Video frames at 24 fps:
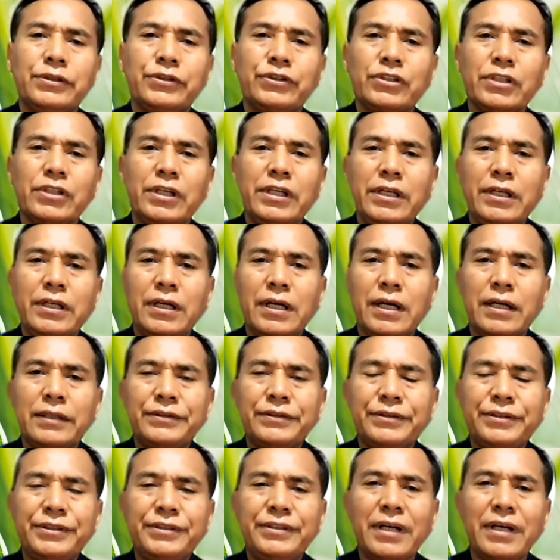sehingga
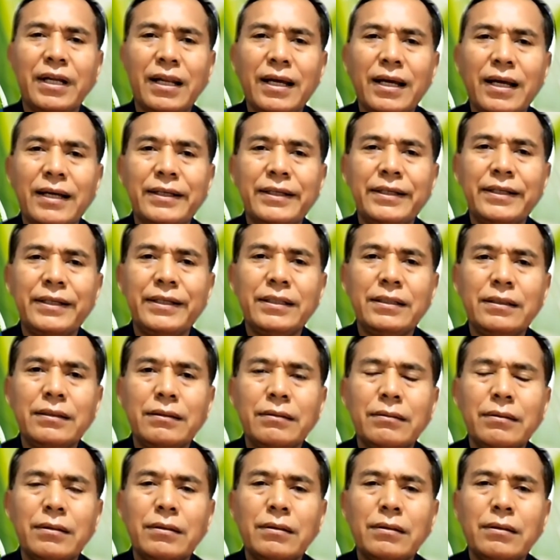tidak lagi
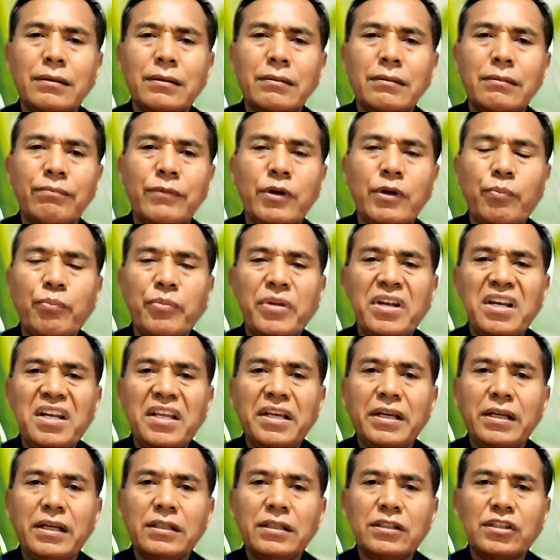
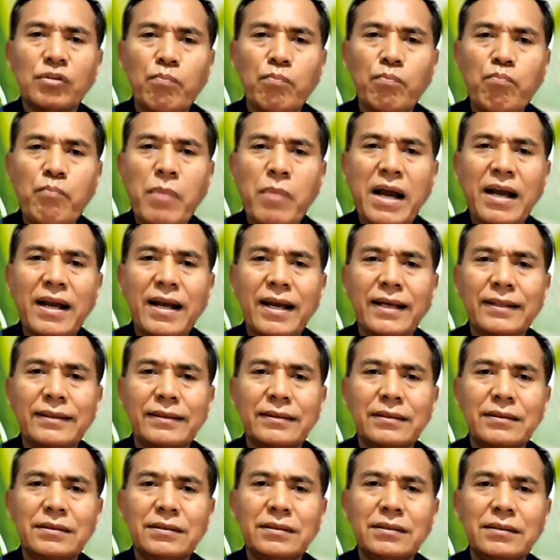memiliki
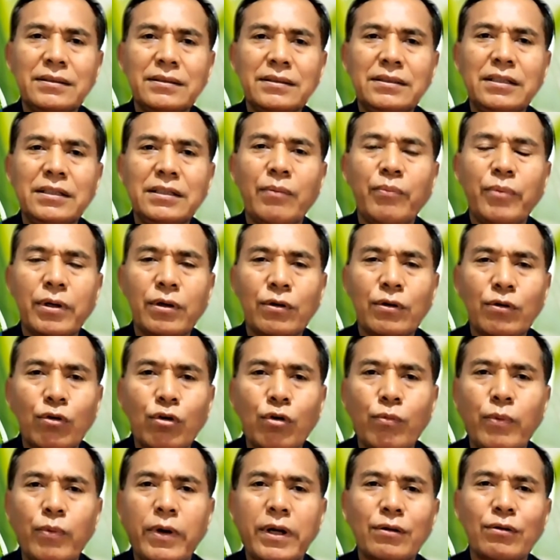semangat yang
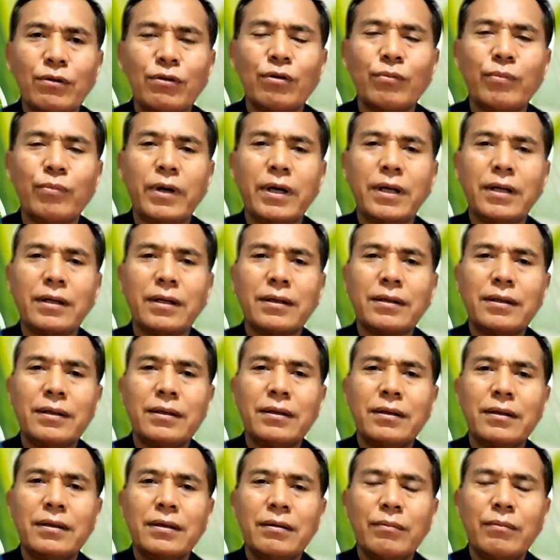berkobar-kobar
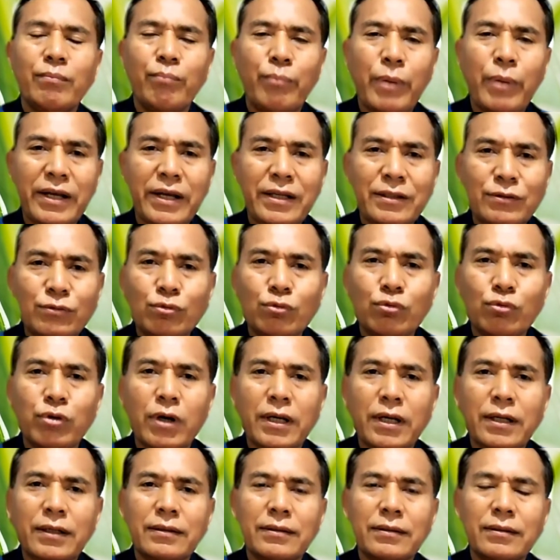bagi
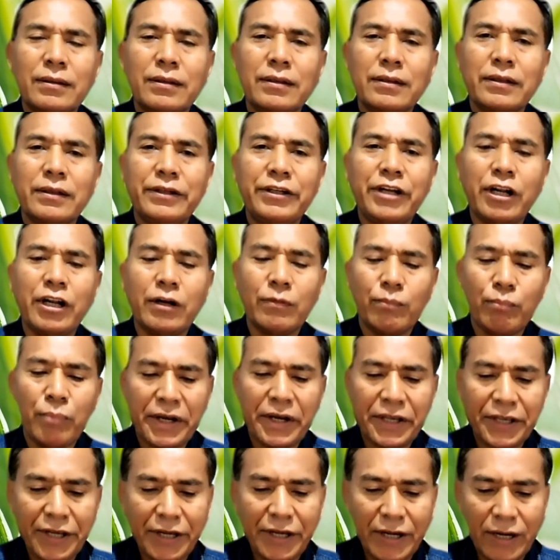Tuhan dan
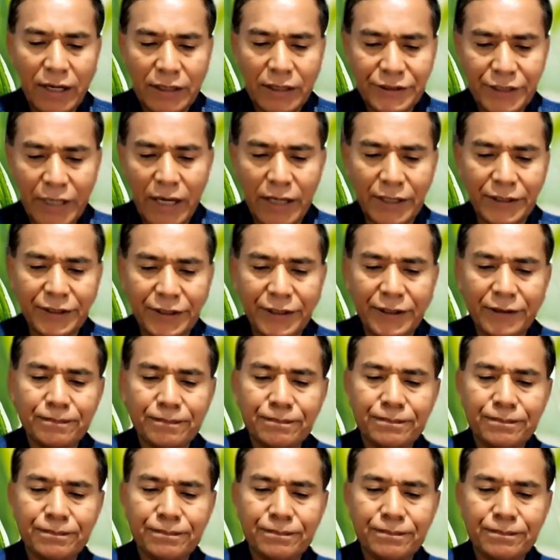bagi kerajaannya.